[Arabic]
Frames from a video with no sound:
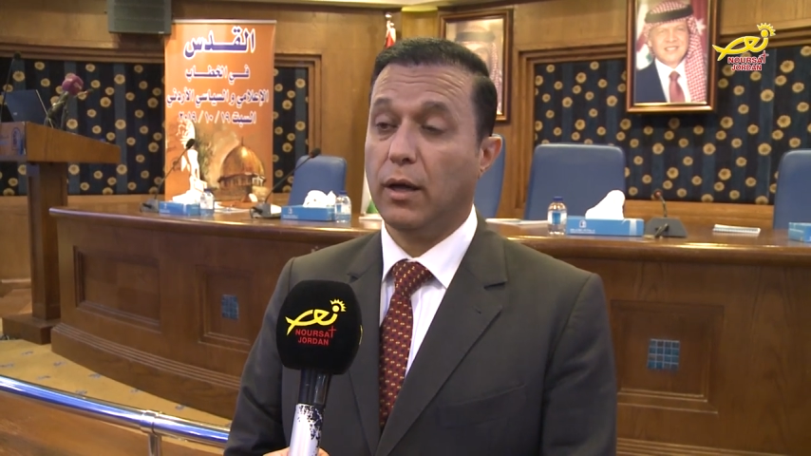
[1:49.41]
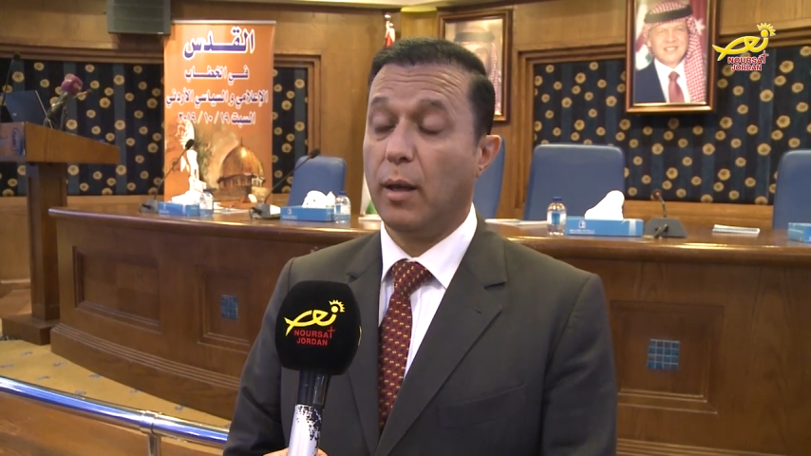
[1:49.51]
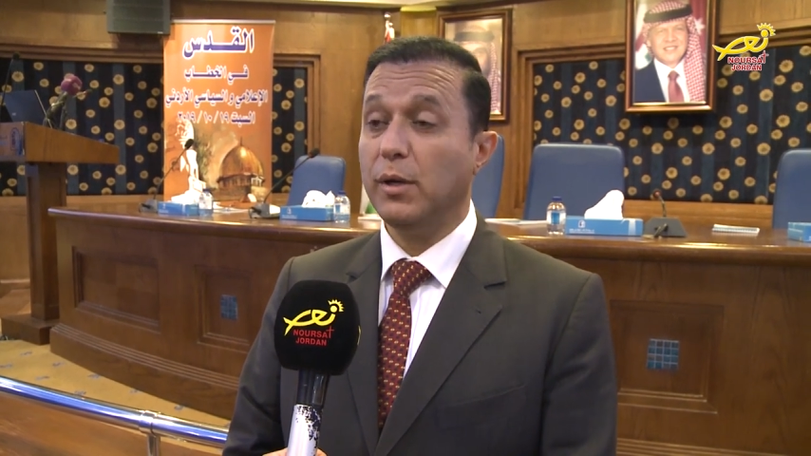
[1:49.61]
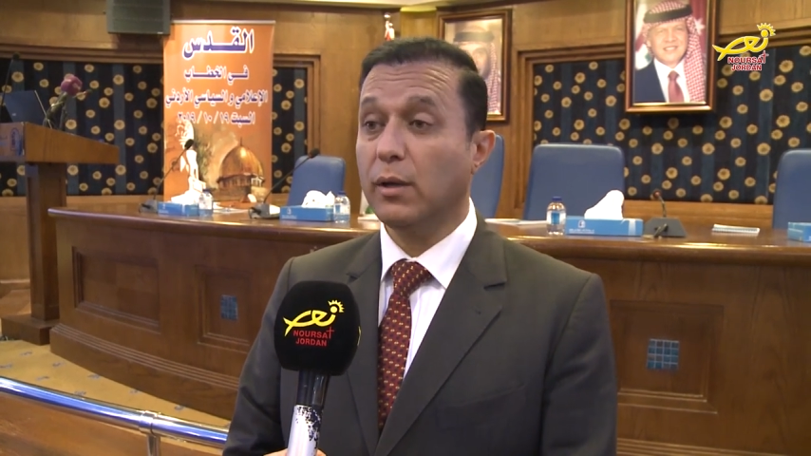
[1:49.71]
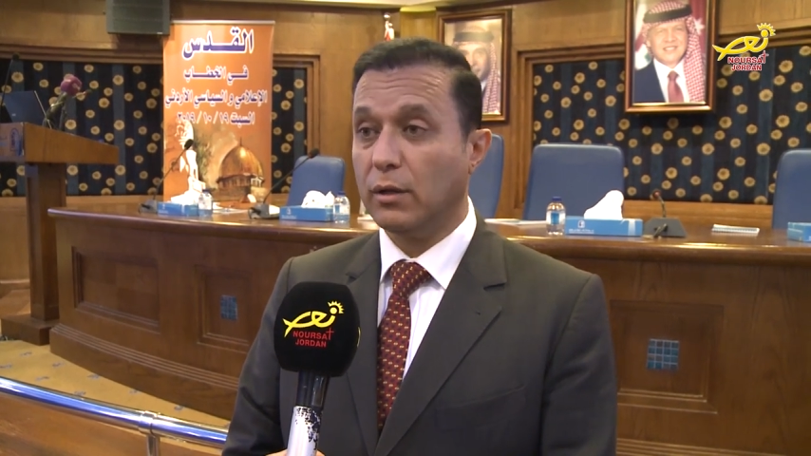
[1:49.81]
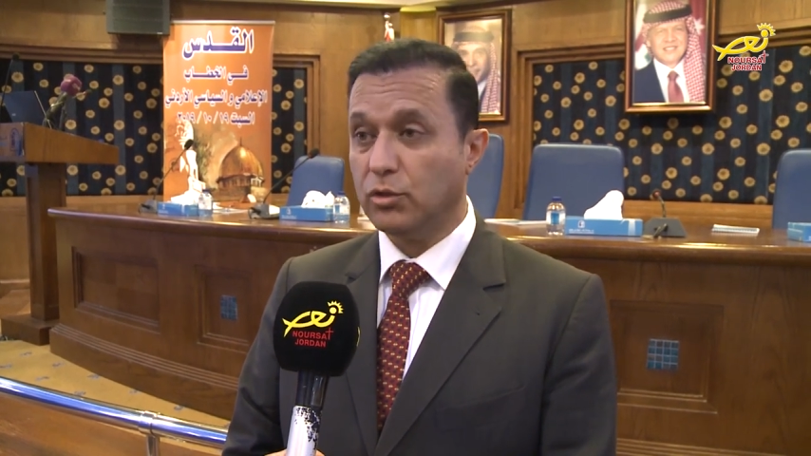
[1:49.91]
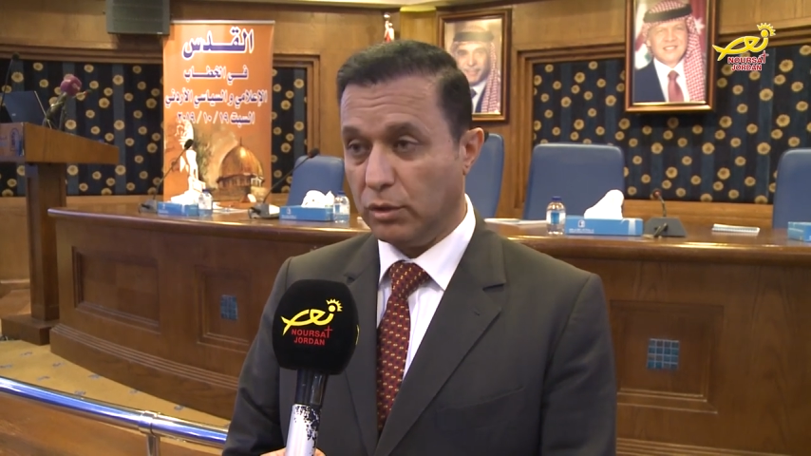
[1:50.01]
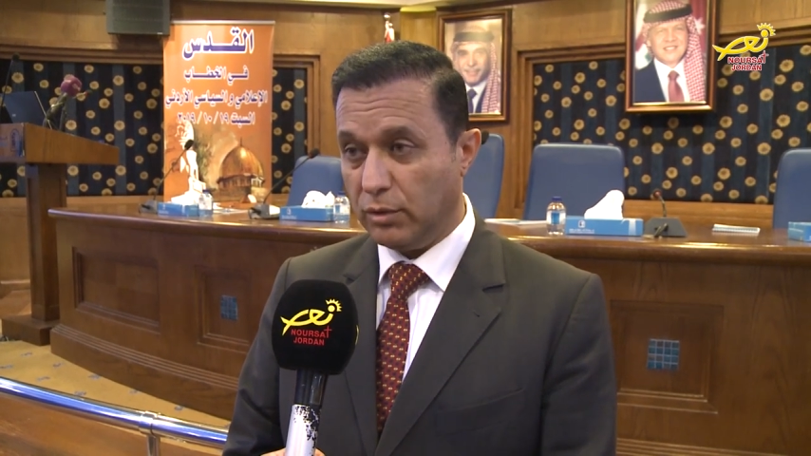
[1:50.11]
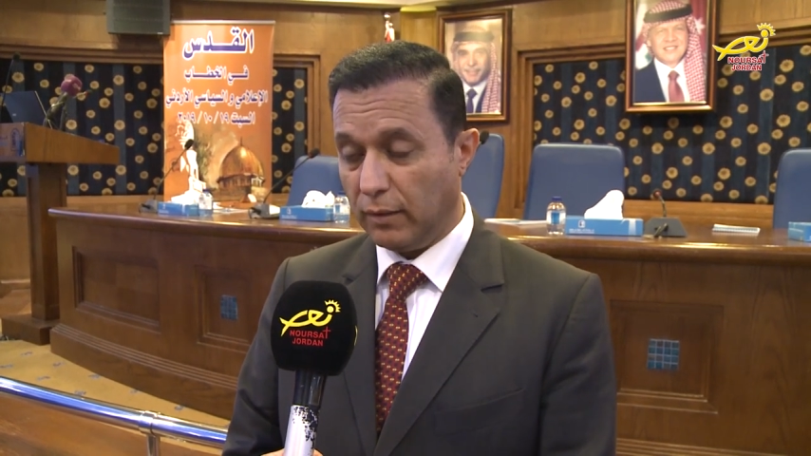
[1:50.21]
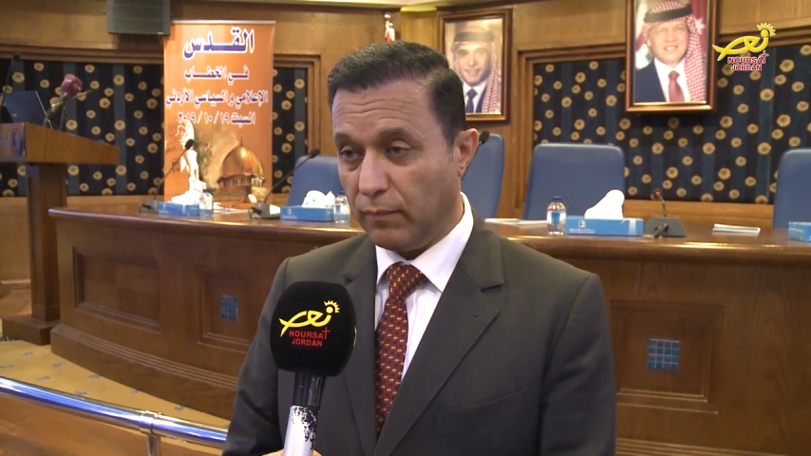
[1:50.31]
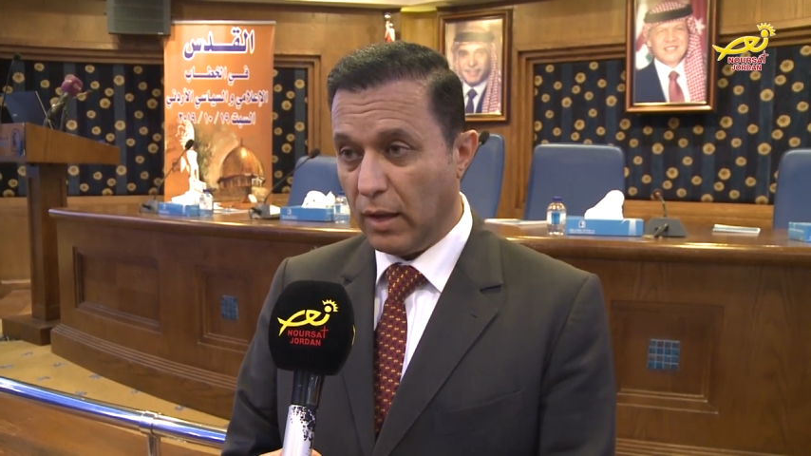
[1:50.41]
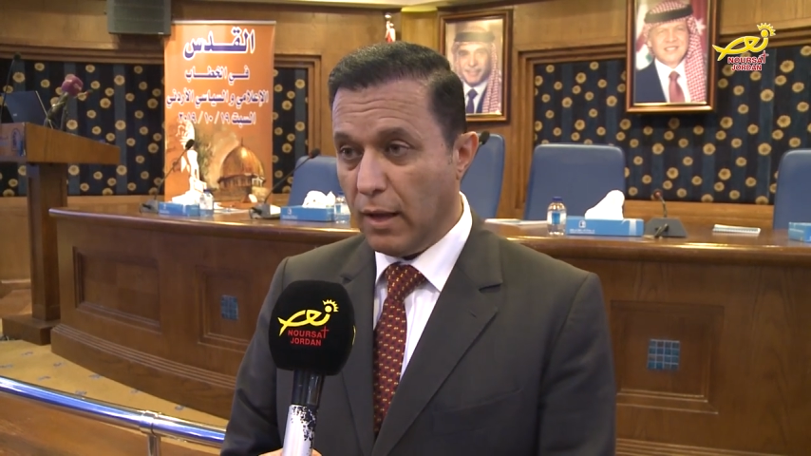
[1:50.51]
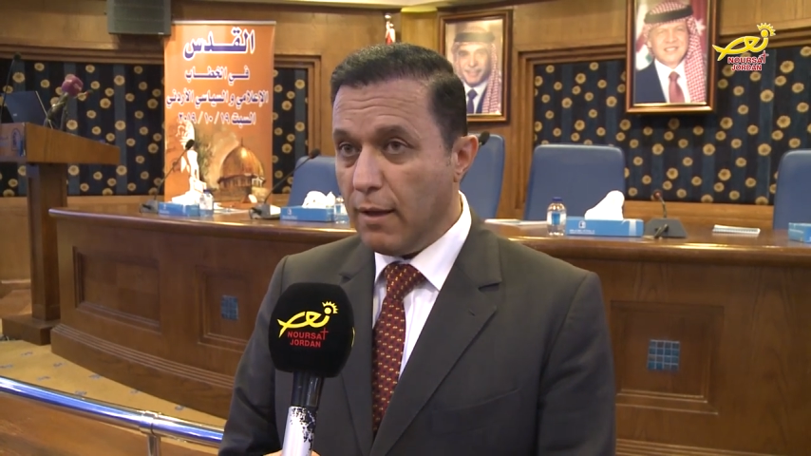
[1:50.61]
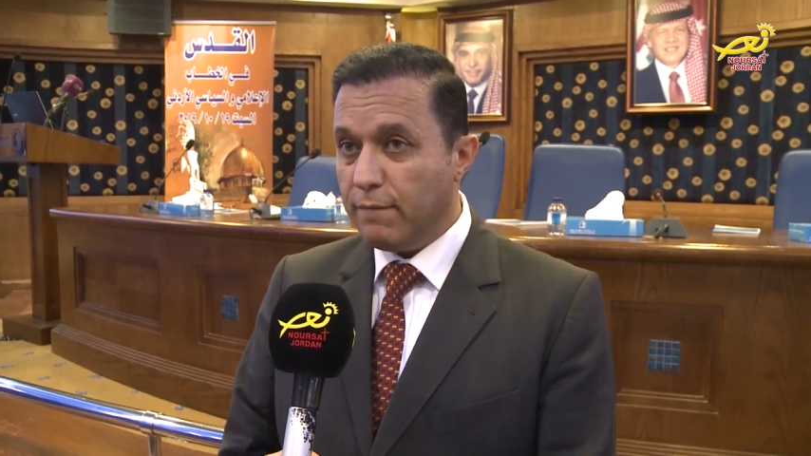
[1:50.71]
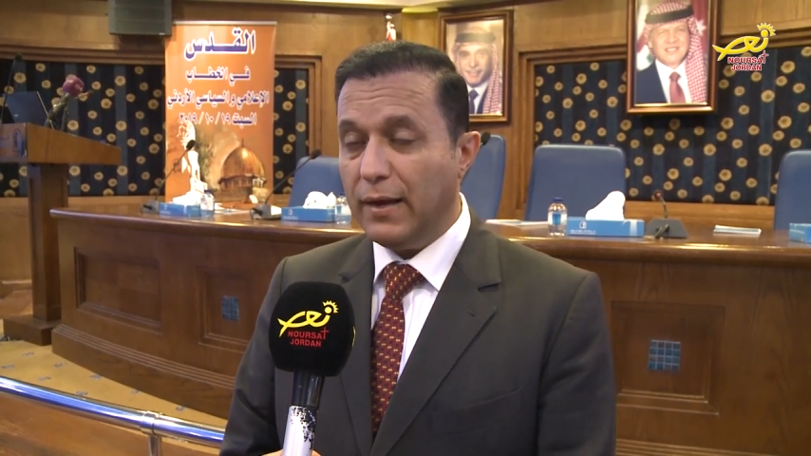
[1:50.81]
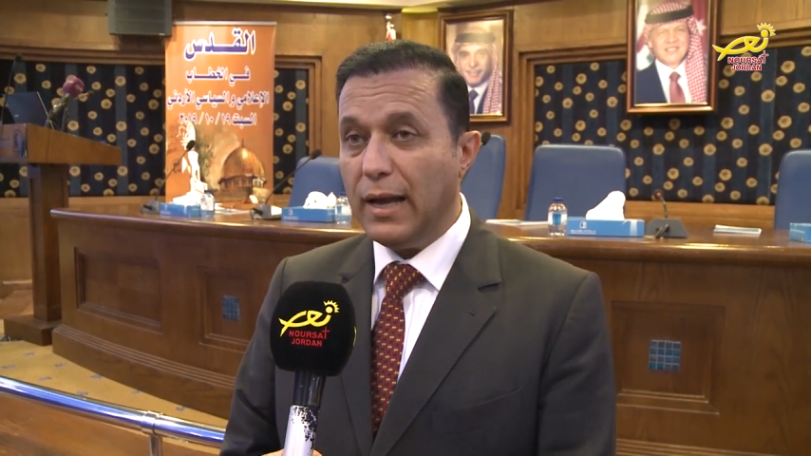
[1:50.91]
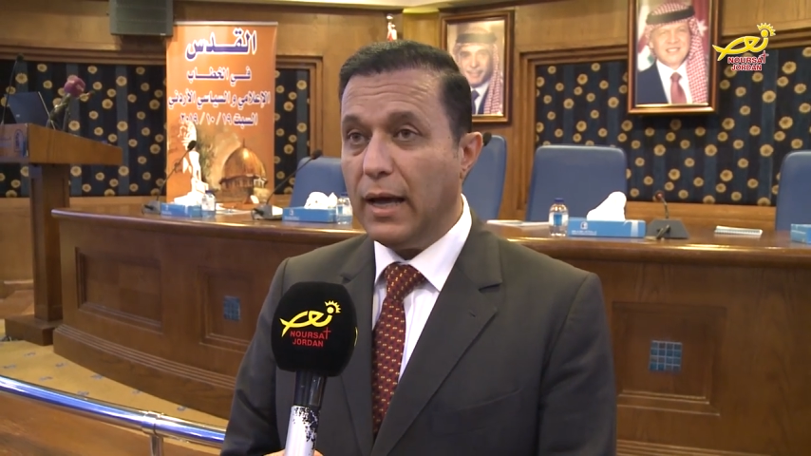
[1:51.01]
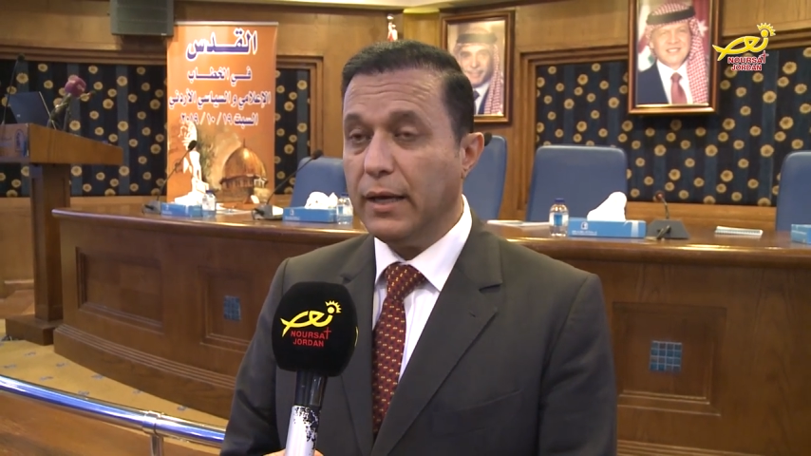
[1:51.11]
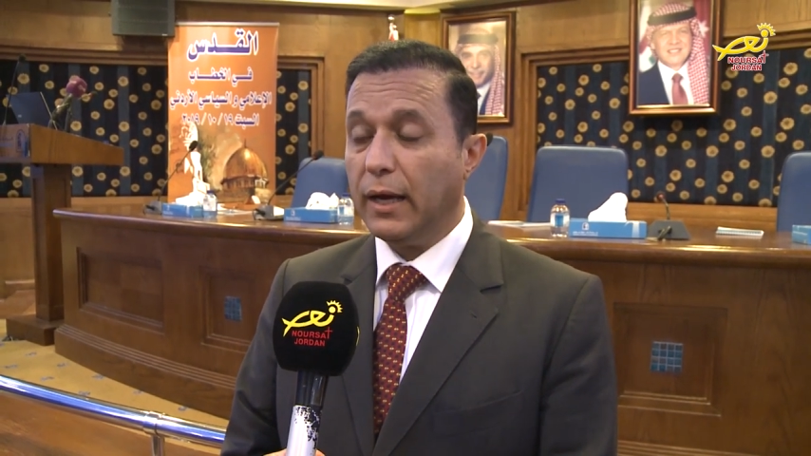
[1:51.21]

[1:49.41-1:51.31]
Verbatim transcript: كبيرا جدا فلا